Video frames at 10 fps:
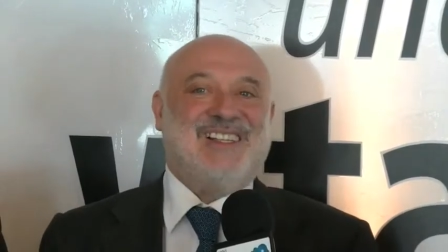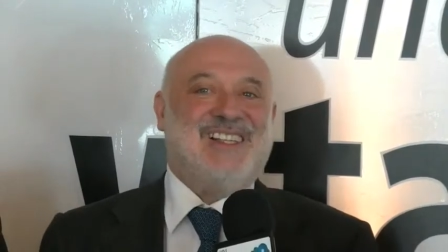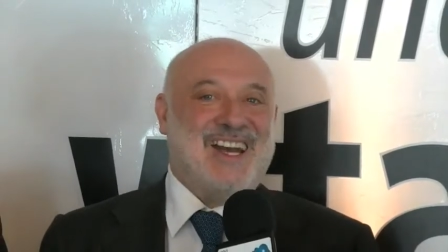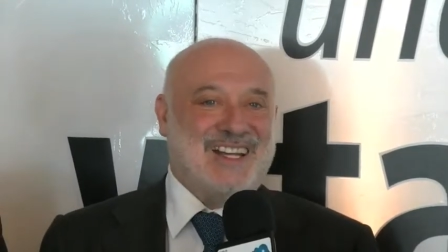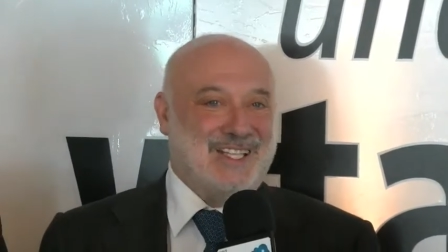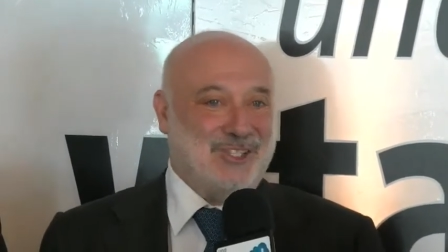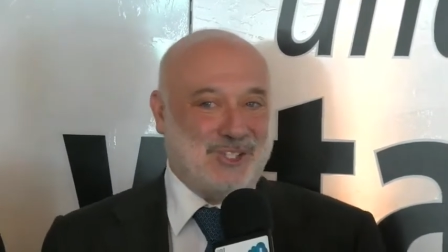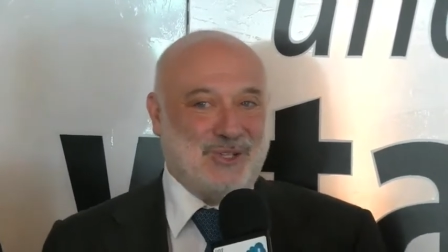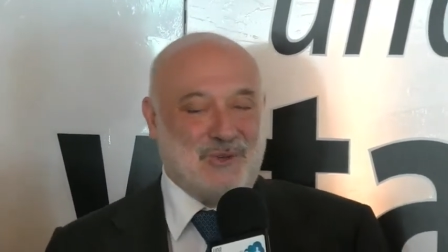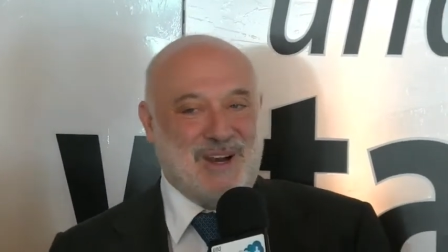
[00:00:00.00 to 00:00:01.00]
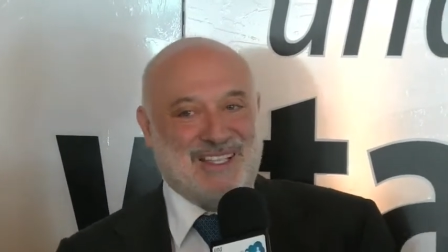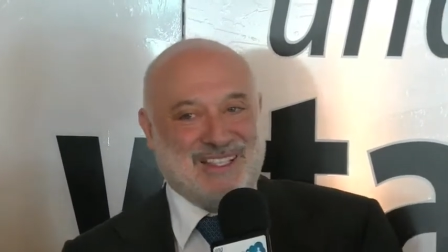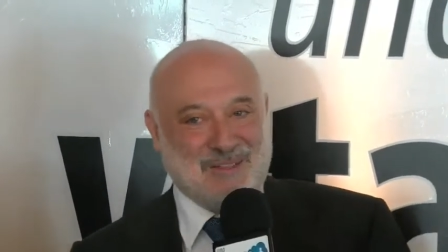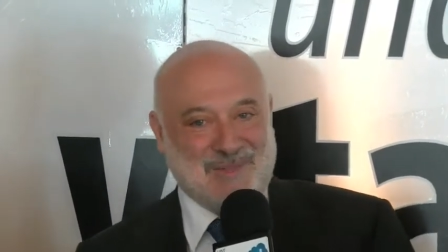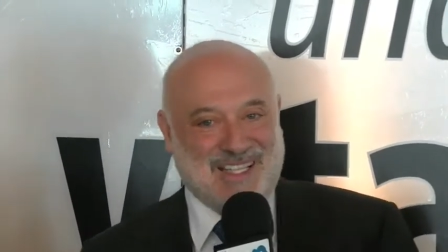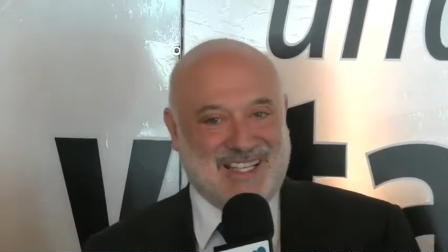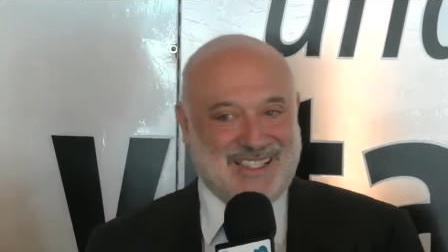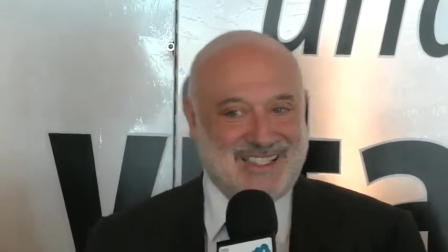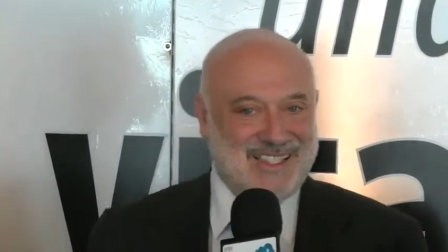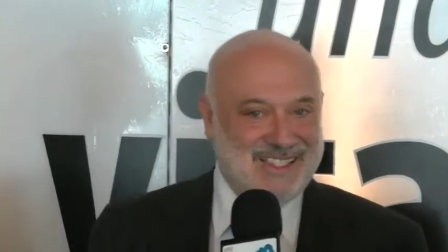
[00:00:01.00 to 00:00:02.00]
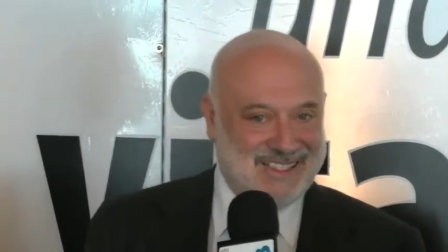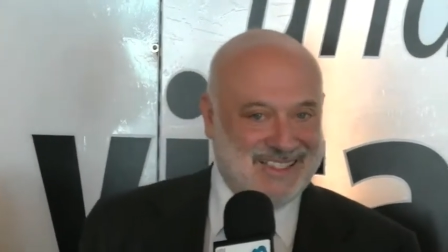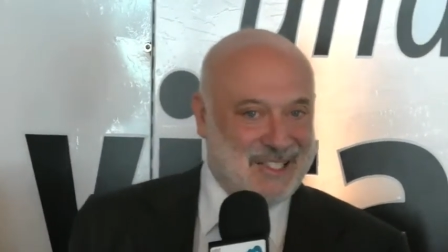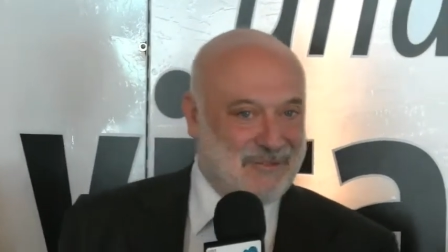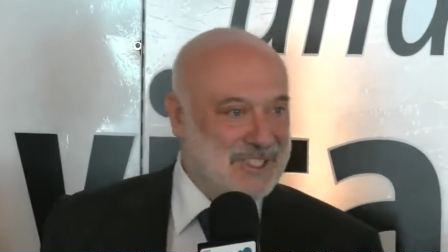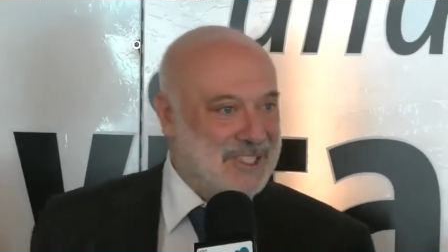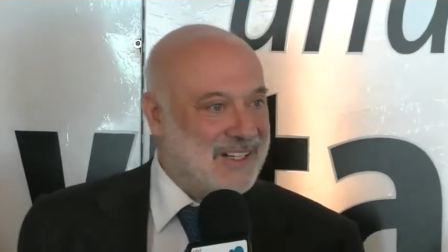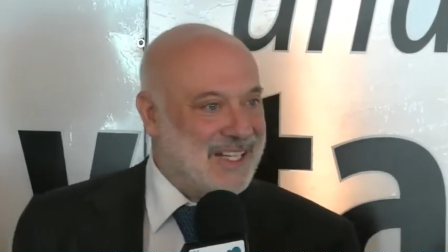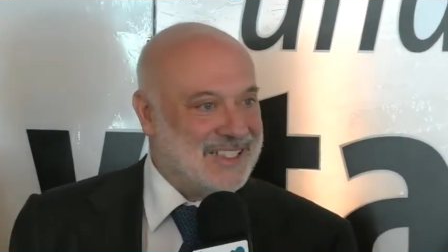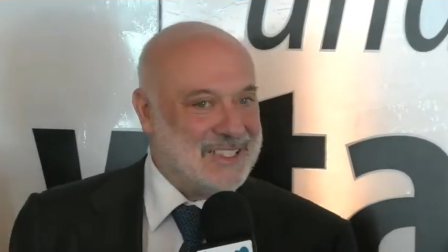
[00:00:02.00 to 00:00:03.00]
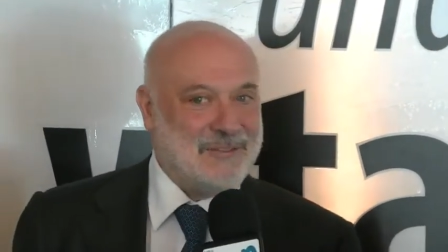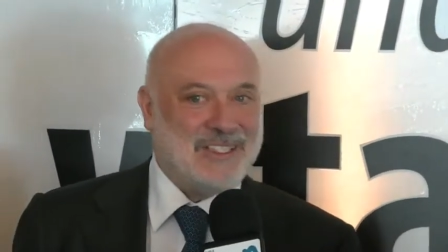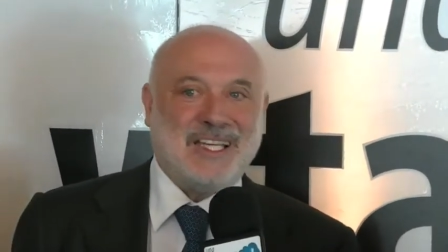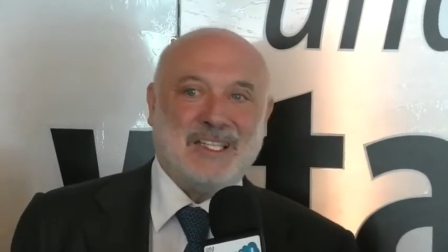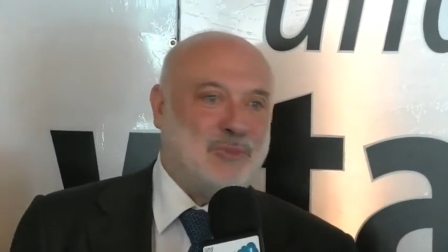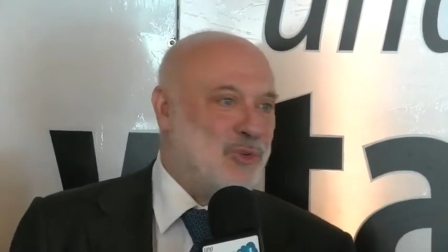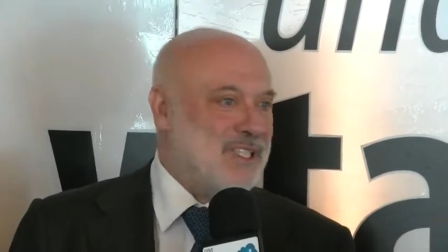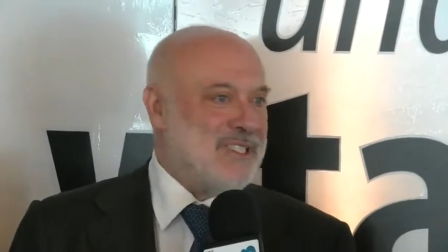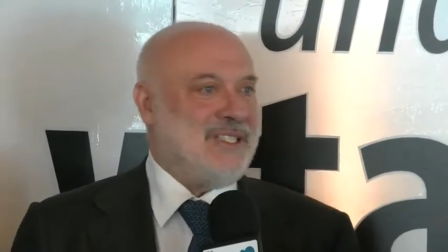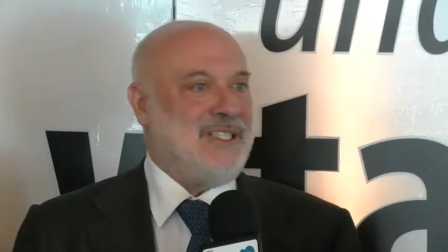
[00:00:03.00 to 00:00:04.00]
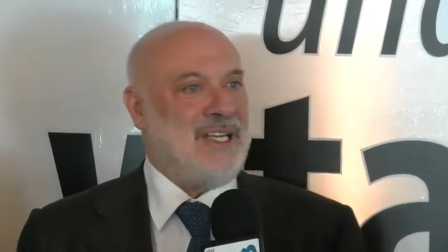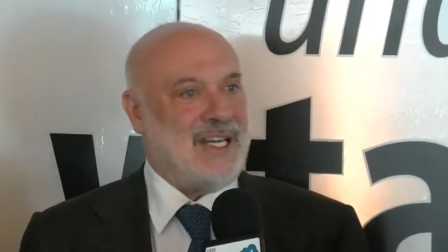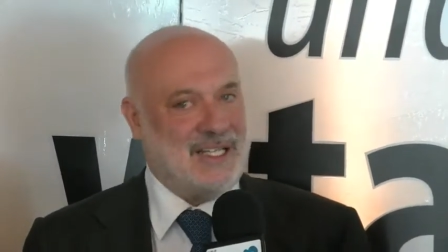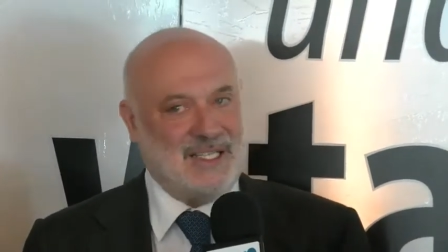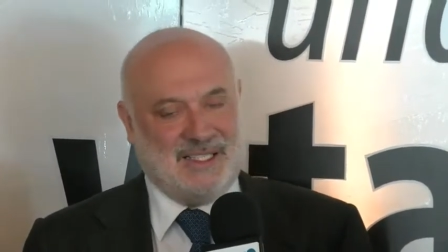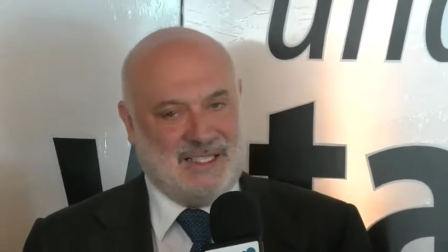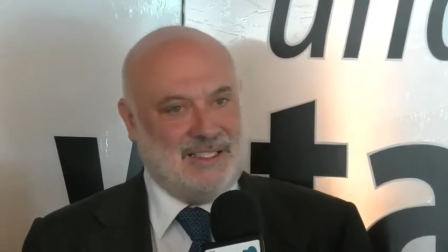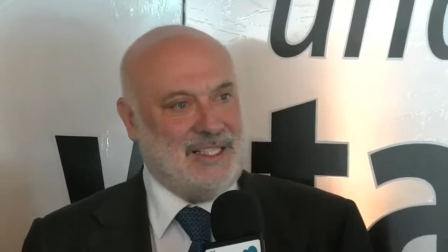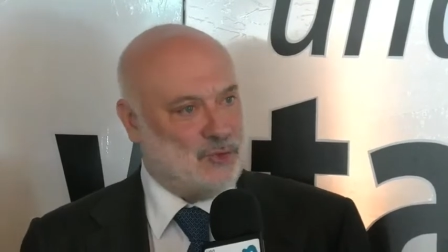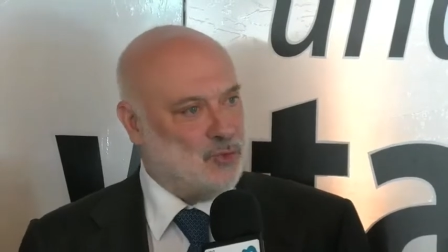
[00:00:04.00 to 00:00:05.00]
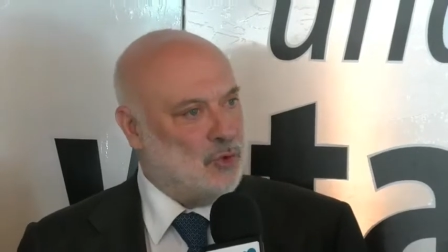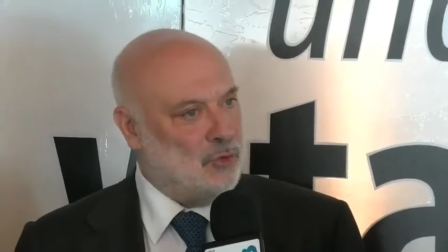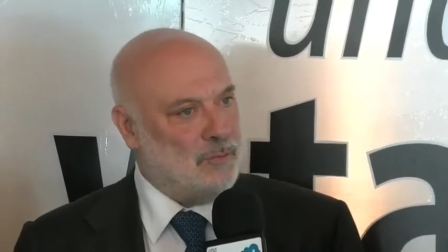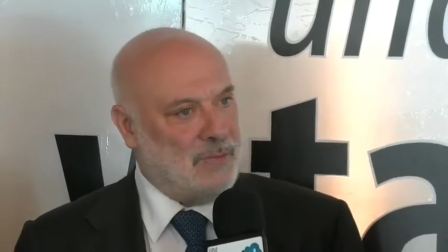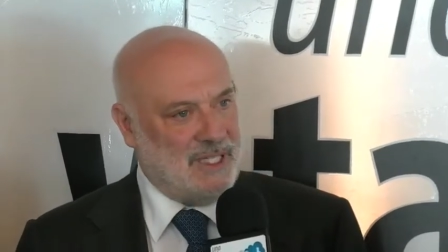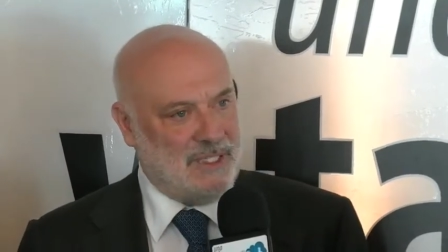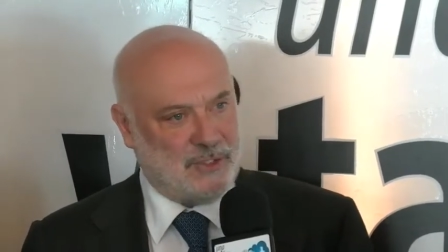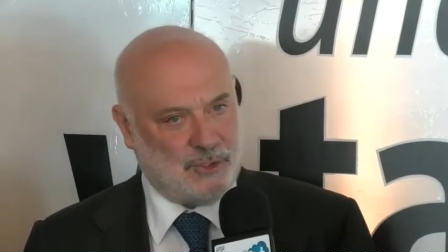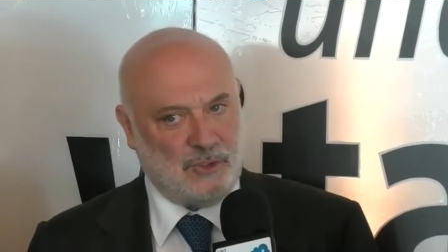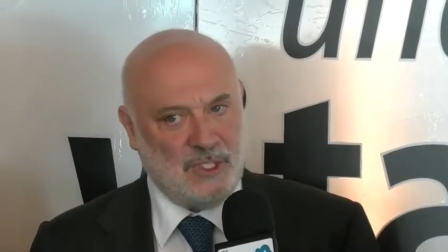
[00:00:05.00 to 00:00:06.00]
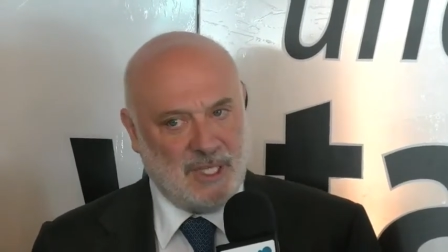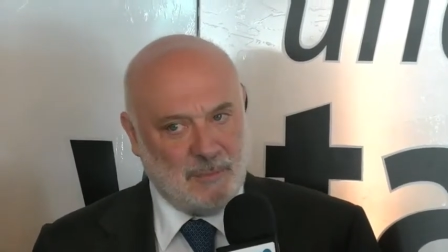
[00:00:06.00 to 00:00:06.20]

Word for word: negli anni 50 magari si definiva l'attività di polizia nel suo complesso,